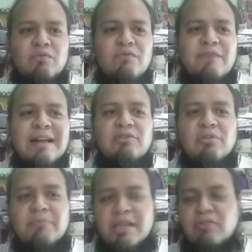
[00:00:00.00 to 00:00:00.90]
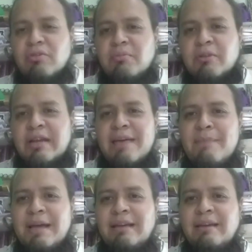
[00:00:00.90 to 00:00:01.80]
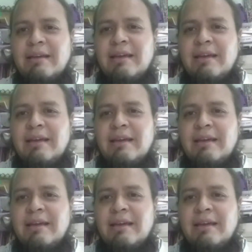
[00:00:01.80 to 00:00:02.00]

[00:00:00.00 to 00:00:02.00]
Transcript: un falso mito porque además